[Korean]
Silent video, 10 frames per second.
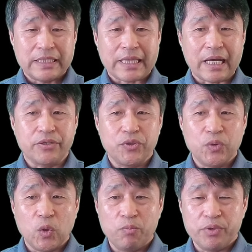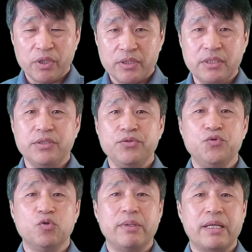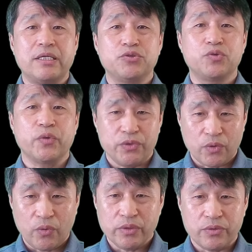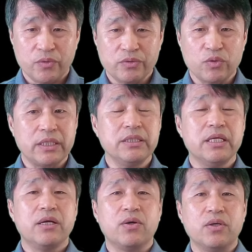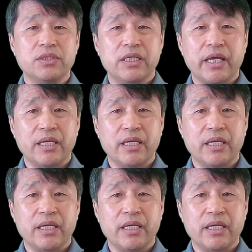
당뇨병을 유발할 수도 있고 그리고 또 다른 건강의